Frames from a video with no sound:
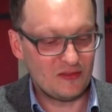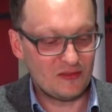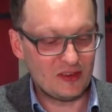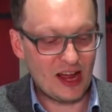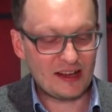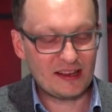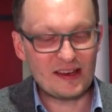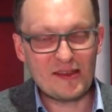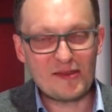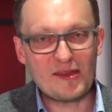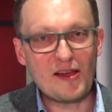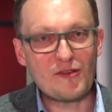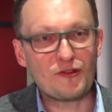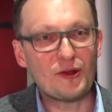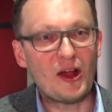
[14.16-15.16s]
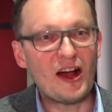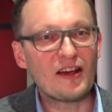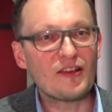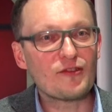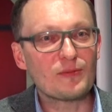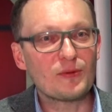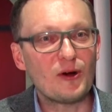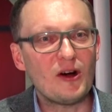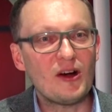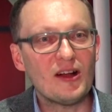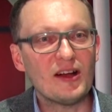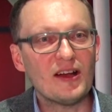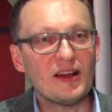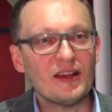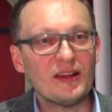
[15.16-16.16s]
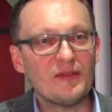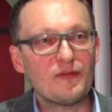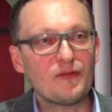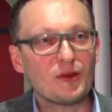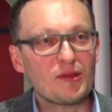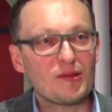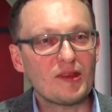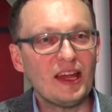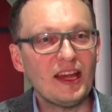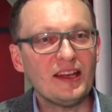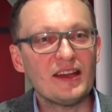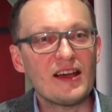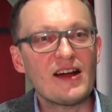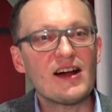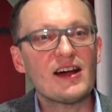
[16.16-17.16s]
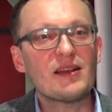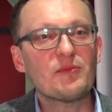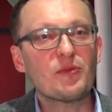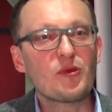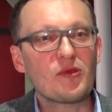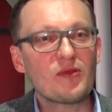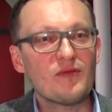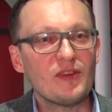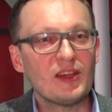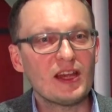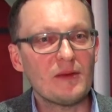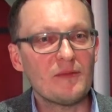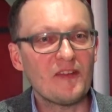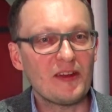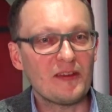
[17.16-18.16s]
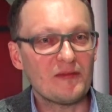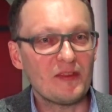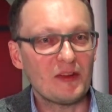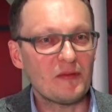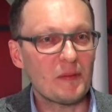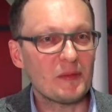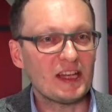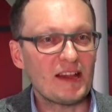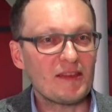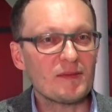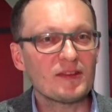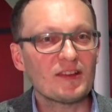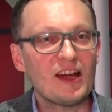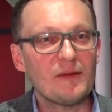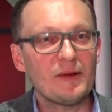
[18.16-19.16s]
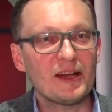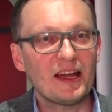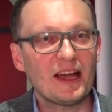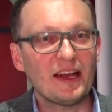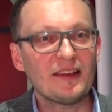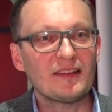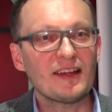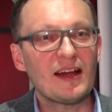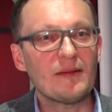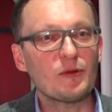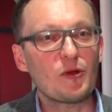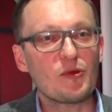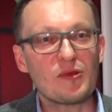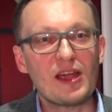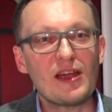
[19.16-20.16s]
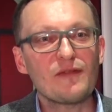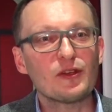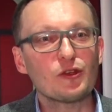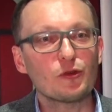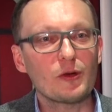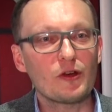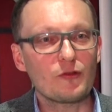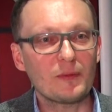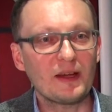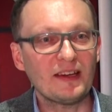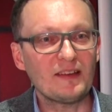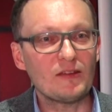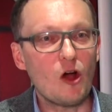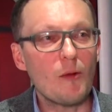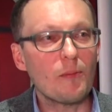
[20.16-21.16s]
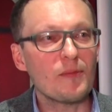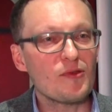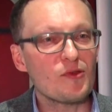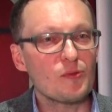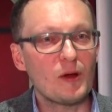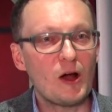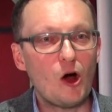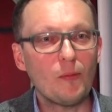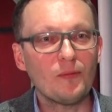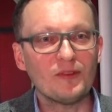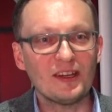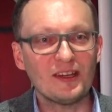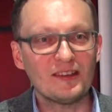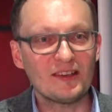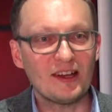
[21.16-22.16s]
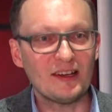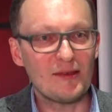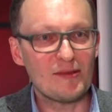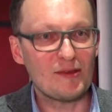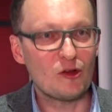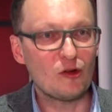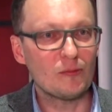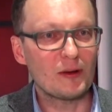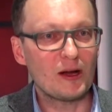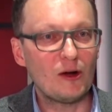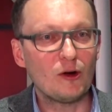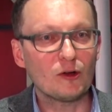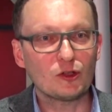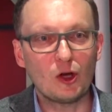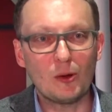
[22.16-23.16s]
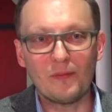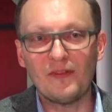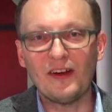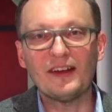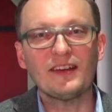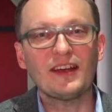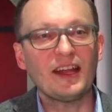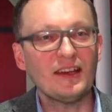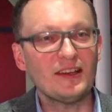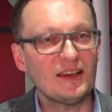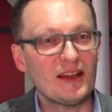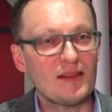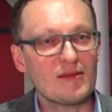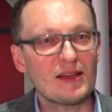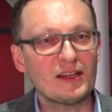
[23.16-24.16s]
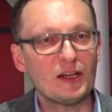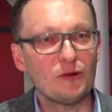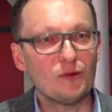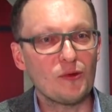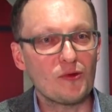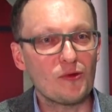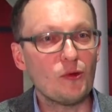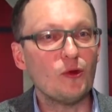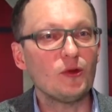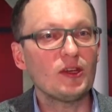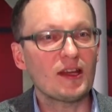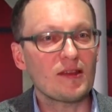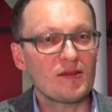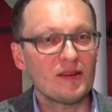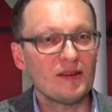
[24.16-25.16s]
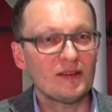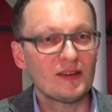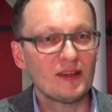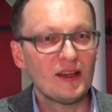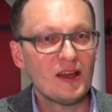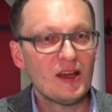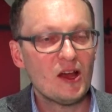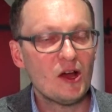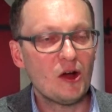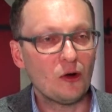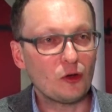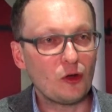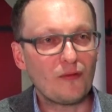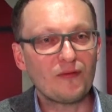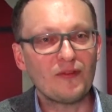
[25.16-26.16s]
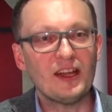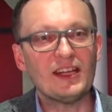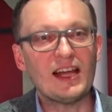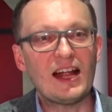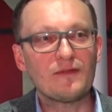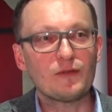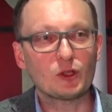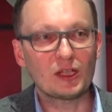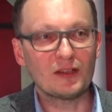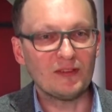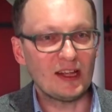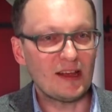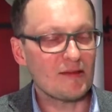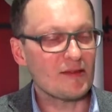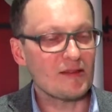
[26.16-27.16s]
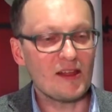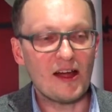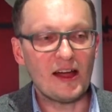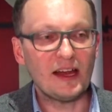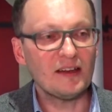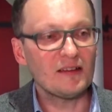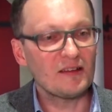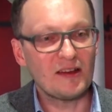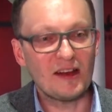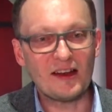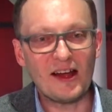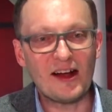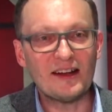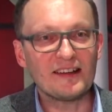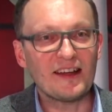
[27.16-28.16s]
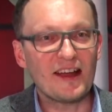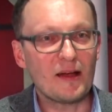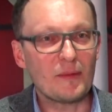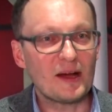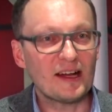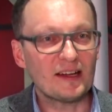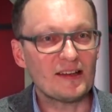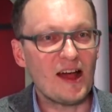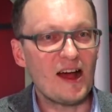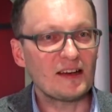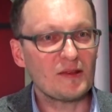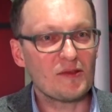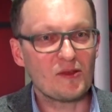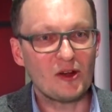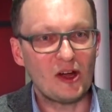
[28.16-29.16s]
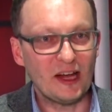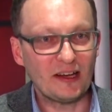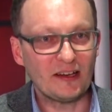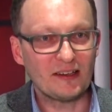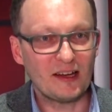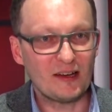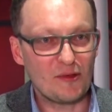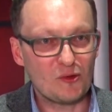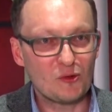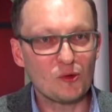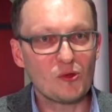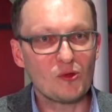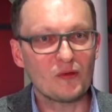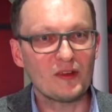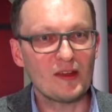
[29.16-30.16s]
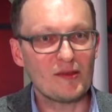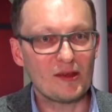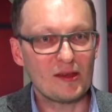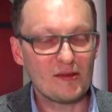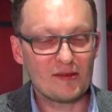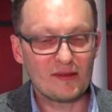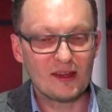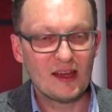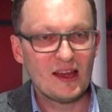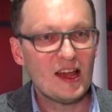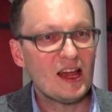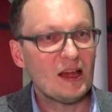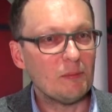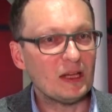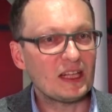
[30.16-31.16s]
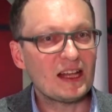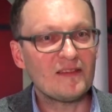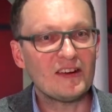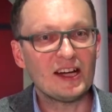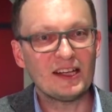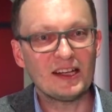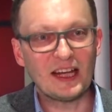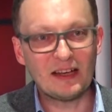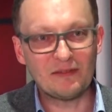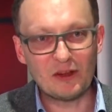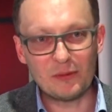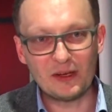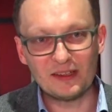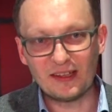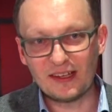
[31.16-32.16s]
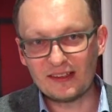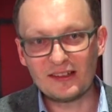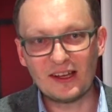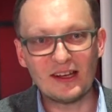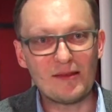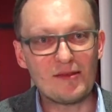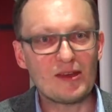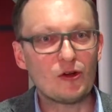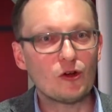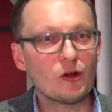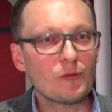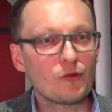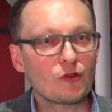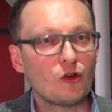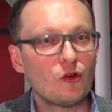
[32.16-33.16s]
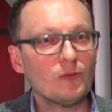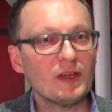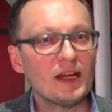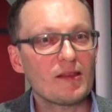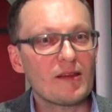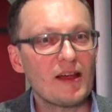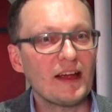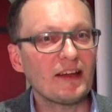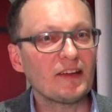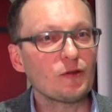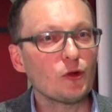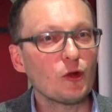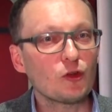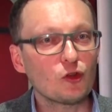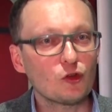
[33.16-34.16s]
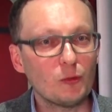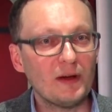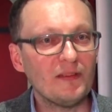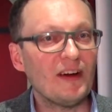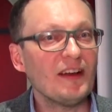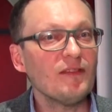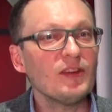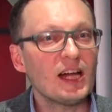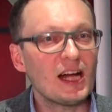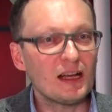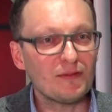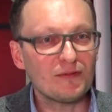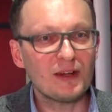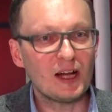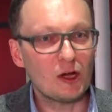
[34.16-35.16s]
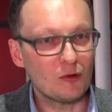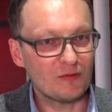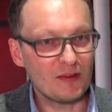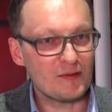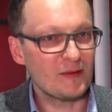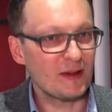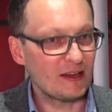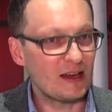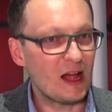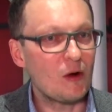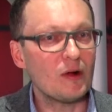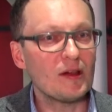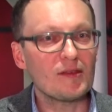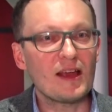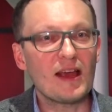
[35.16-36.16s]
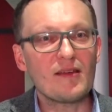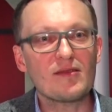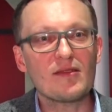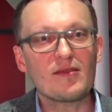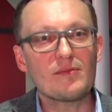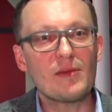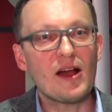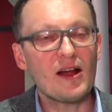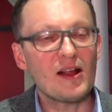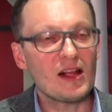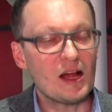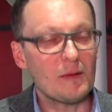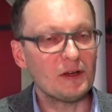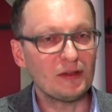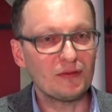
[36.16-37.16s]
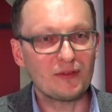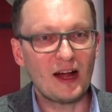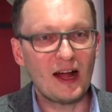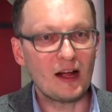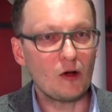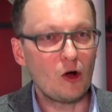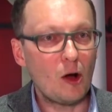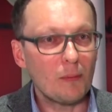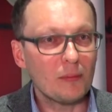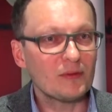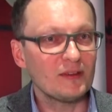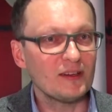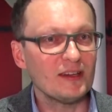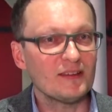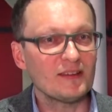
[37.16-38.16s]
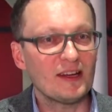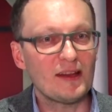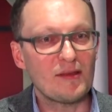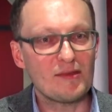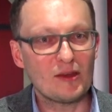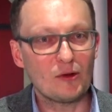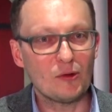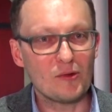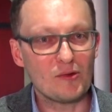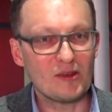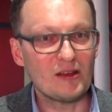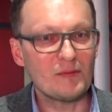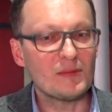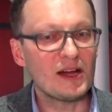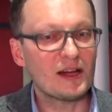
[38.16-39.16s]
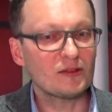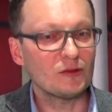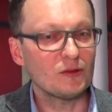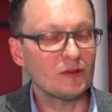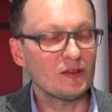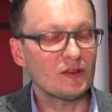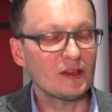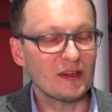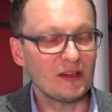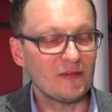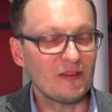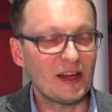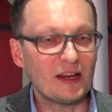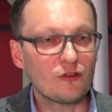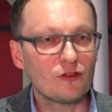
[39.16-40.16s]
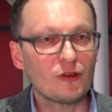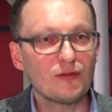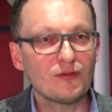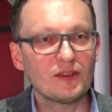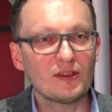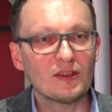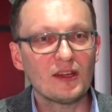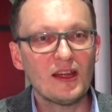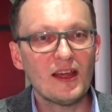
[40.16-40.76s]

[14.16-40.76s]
wir hatten es ja schon angesprochen, vor zehn Jahren mussten wir, wenn, wir mit Netzbetreibern geredet haben, noch sehr viel darüber sprechen, ob es überhaupt Digitalisierung braucht, ob weitergehende Netzanalysen nötig sind. Und oft wäre die Antwort gewesen, nein, in der althergebrachten Art ist doch eigentlich alles gut, so wie es ist. Mittlerweile reden wir bei Digitalisierung im Stromnetz eigentlich nur noch darüber, wann wir anfangen und was wir genau als erstes machen. Aber die Frage, ob Digitalisierung Sinn macht und äh, Wert stiftet,